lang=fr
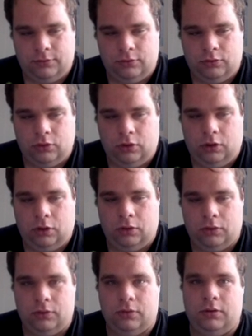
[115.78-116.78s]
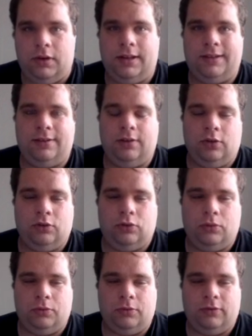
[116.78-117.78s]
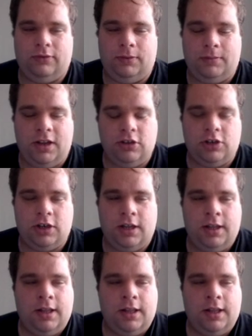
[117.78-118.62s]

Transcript: durant les séances de filmage.